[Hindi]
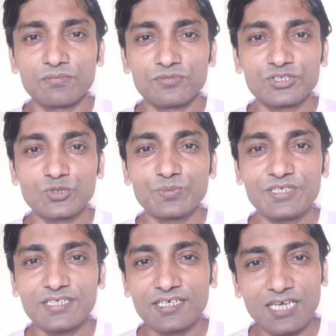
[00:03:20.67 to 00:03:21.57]
मुझे
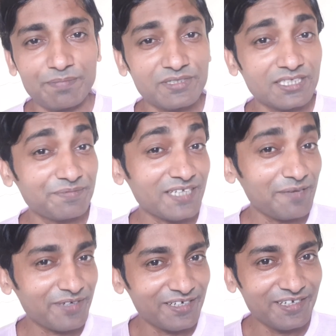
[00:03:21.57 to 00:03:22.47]
उम्मीद है कि आपने
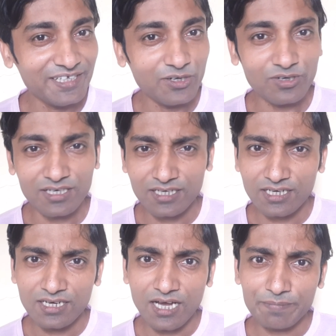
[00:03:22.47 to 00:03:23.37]
सब्सक्राइब कर ही लिया होगा
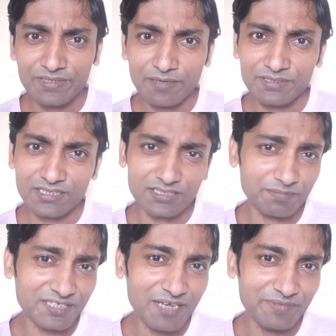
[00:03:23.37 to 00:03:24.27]
अगर आपने अभी तक
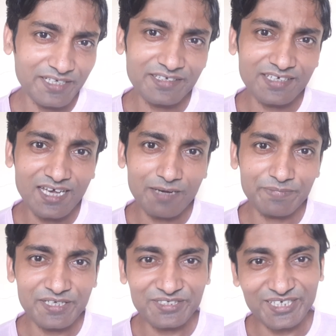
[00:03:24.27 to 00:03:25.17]
सब्सक्राइब नहीं किया है
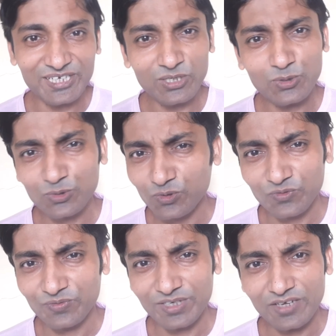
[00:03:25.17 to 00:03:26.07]
अपने इस चैनल को तो
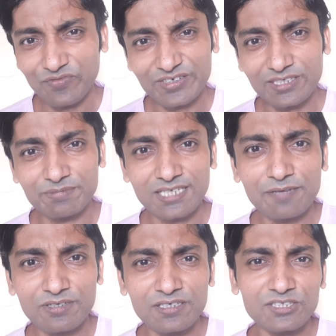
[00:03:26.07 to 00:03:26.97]
फटाफट
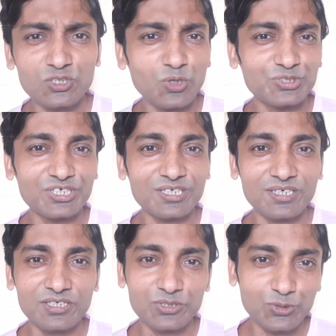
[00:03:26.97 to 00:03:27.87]
सब्सक्राइब कर लीजिए और शेयर
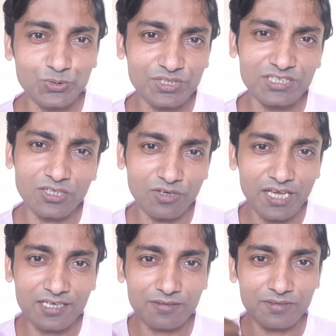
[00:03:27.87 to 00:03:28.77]
करना शुरू कीजिए और
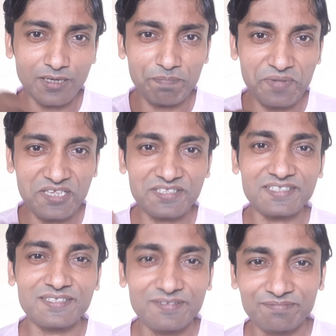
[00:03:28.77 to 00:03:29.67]
लाइक का प्रेस
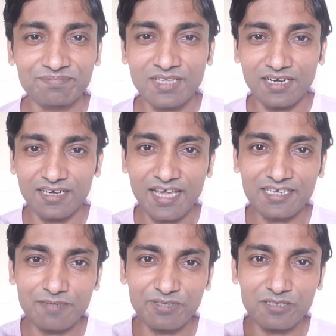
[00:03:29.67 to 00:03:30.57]

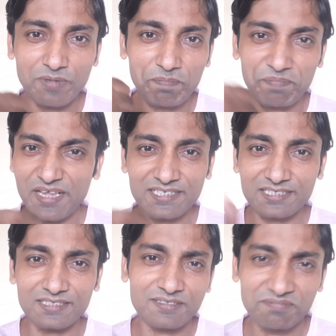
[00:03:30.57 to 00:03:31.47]
लाइक के बटन पर प्रेस
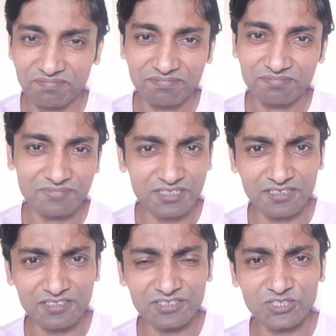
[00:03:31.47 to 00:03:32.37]

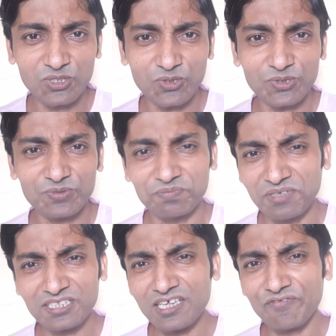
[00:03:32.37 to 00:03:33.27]
कर दीजिए और
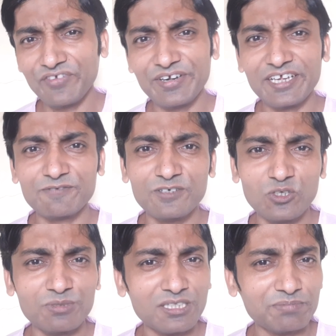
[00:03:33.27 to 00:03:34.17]
मिलते हैं फिर नेक्स्ट
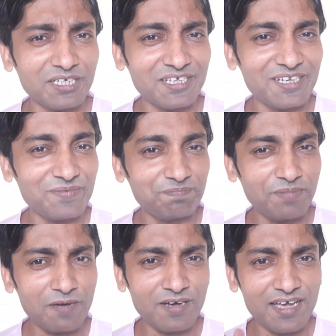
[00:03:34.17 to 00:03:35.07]
वीडियो में तब तक के लिए
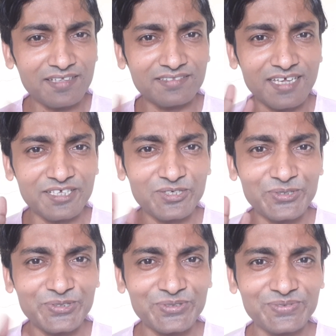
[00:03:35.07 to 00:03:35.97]
बाय बाय थैंक
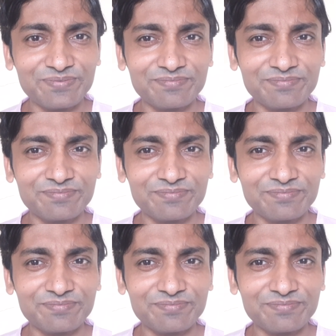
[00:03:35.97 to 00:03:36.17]
यू